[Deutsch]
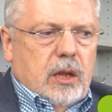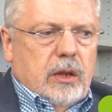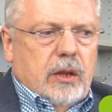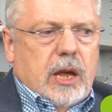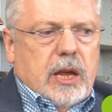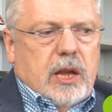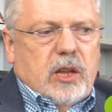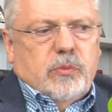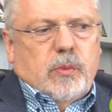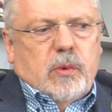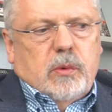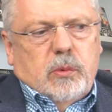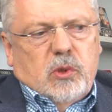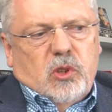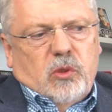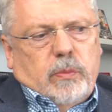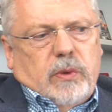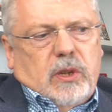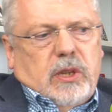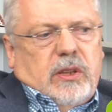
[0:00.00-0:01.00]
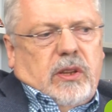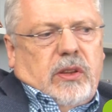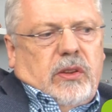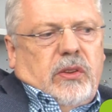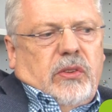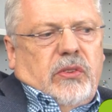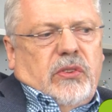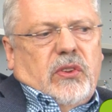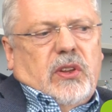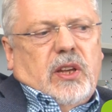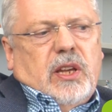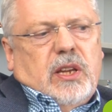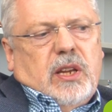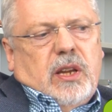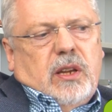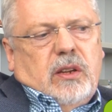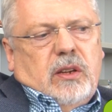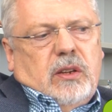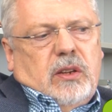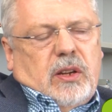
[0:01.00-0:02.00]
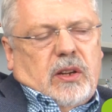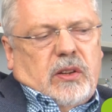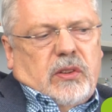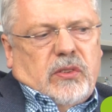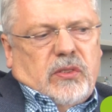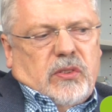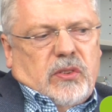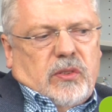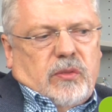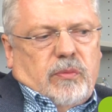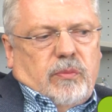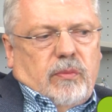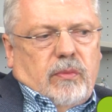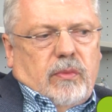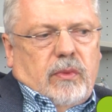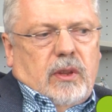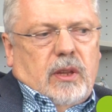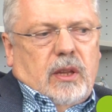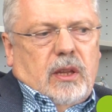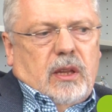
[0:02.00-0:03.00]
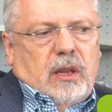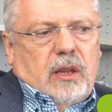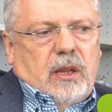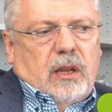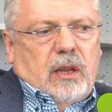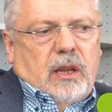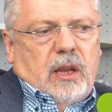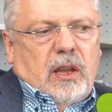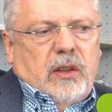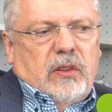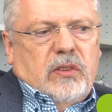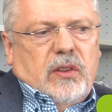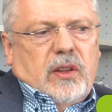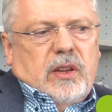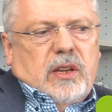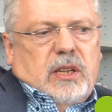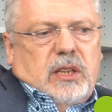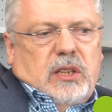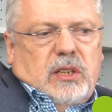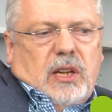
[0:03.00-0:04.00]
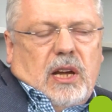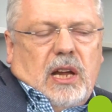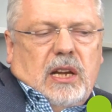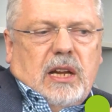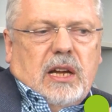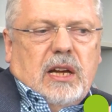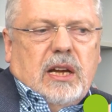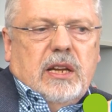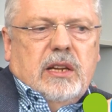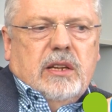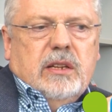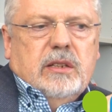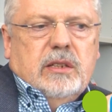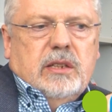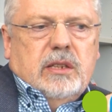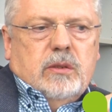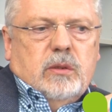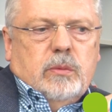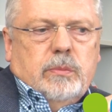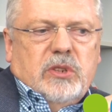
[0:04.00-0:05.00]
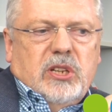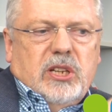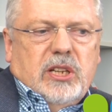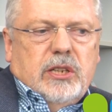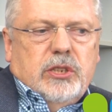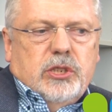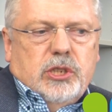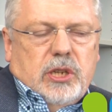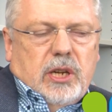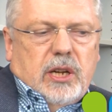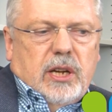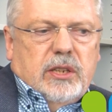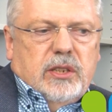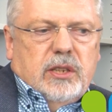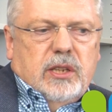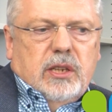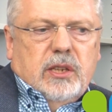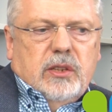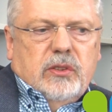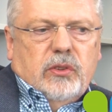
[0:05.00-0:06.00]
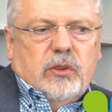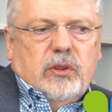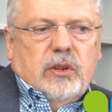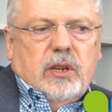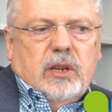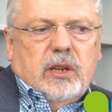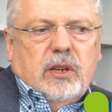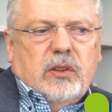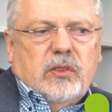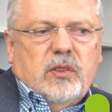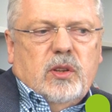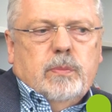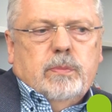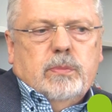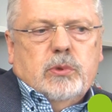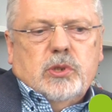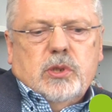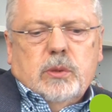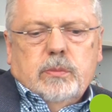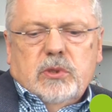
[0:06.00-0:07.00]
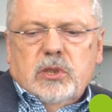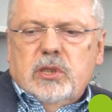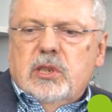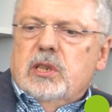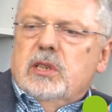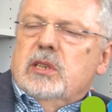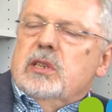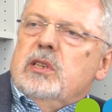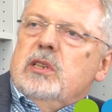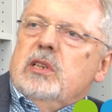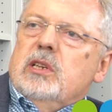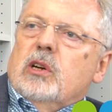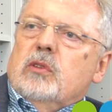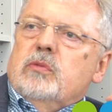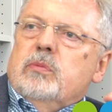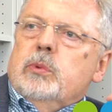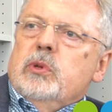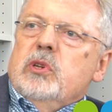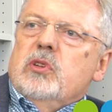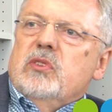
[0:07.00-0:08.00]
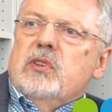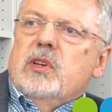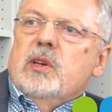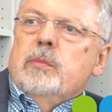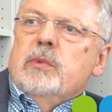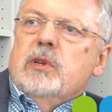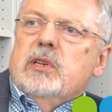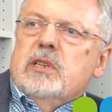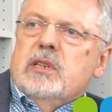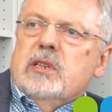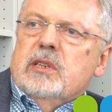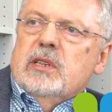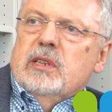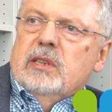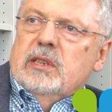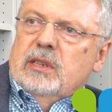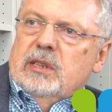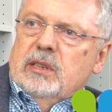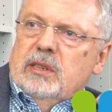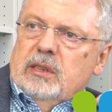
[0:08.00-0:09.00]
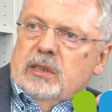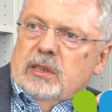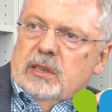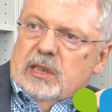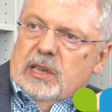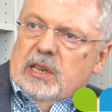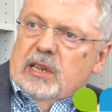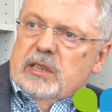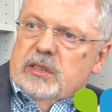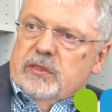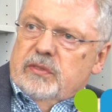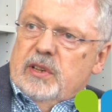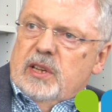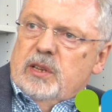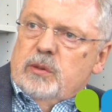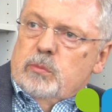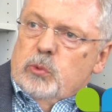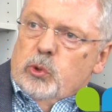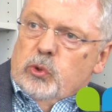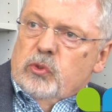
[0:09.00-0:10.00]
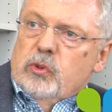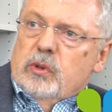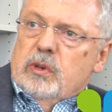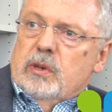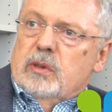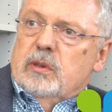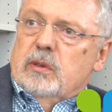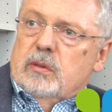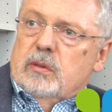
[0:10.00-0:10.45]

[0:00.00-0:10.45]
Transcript: Na, erstmal muss man sehen, dass es ja nicht alleine um den Staat geht, sondern es gibt bestimmte Dinge, die auf Bundesebene geregelt werden müssen.